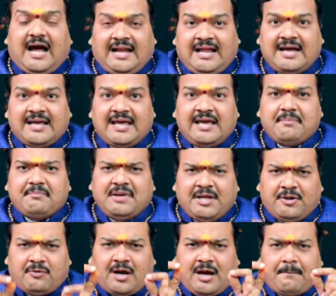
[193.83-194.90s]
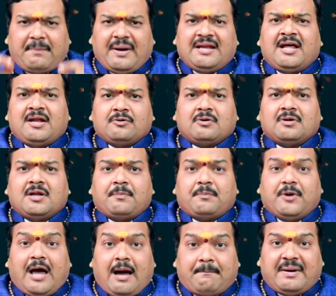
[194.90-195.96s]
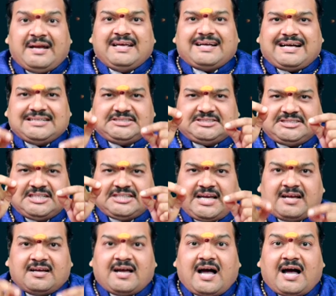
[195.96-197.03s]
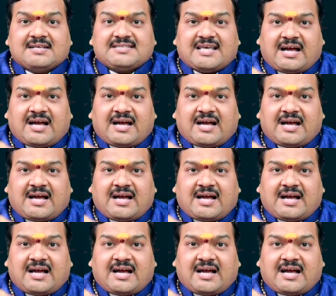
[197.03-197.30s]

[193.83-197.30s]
అలాగే మీరు ఒక పని అనుకున్నప్పుడు ఆ పని ఖచ్చితంగా